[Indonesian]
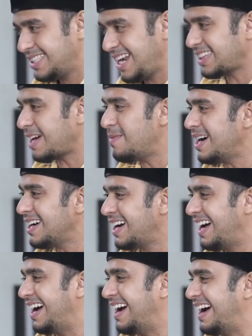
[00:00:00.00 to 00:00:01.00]
sini lihat abang.
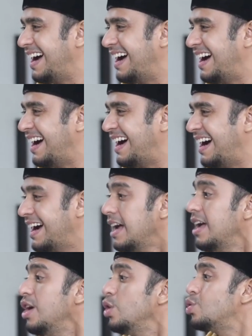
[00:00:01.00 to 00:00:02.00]
Nah,
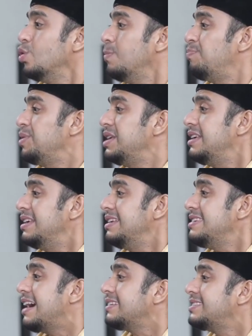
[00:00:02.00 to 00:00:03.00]

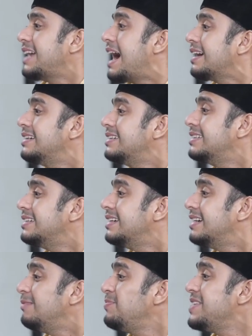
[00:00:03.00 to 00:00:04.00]
Cupi yang
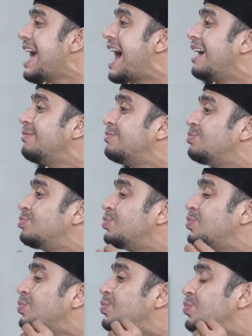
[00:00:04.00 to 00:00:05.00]
cakep. Yang
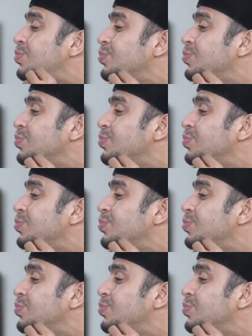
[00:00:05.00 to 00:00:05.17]
botol,